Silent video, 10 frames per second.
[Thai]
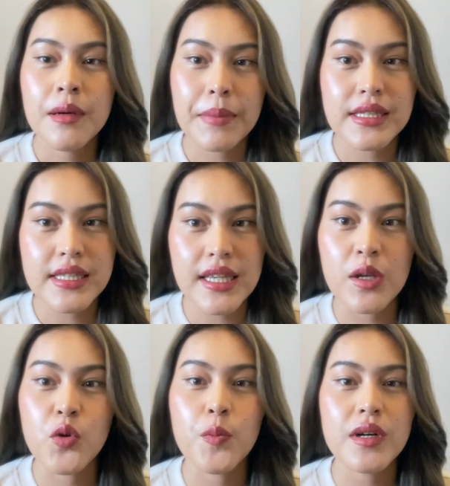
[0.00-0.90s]
เป็น
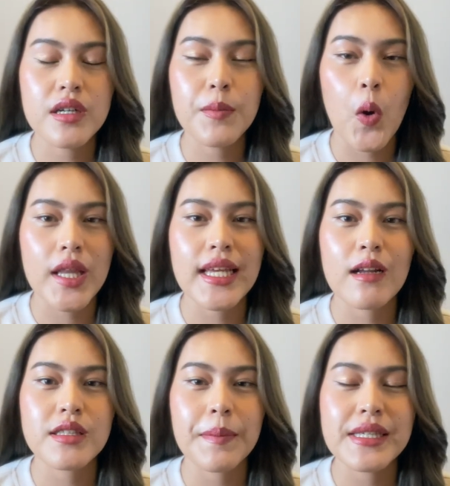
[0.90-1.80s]
สิวคือปกติ
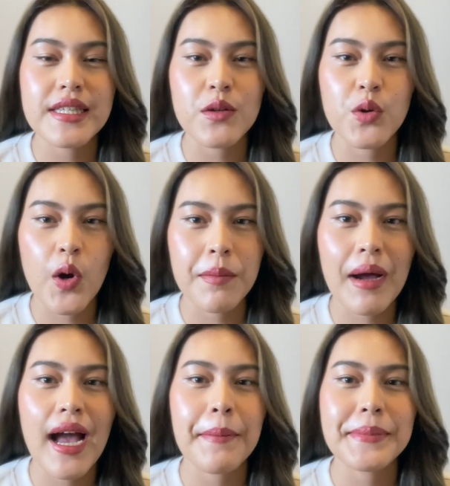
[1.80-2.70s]
เราจะเป็นสิวน้อย
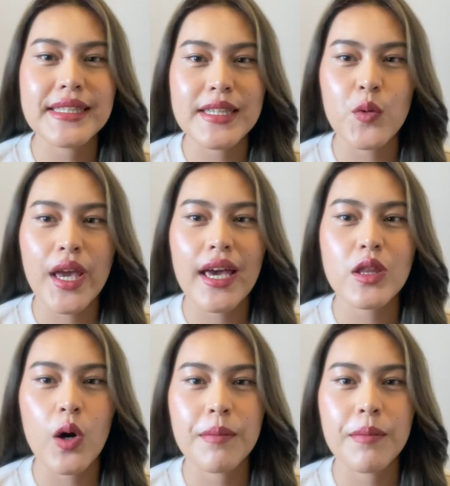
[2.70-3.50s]
มากเป็นสิวแค่ตอน